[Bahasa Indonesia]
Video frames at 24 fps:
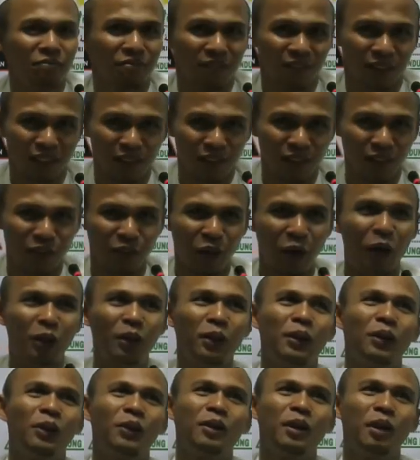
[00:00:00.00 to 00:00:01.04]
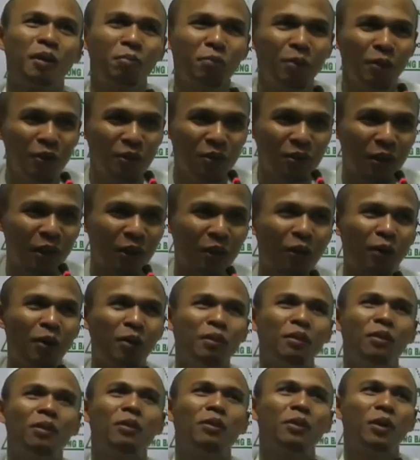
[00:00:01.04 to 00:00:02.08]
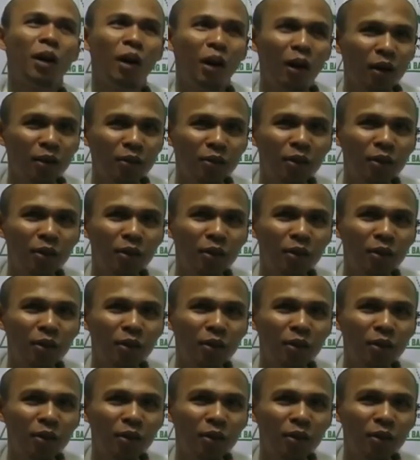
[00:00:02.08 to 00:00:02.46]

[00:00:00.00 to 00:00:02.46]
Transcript: gitu Allah nggak bijak Allah nggak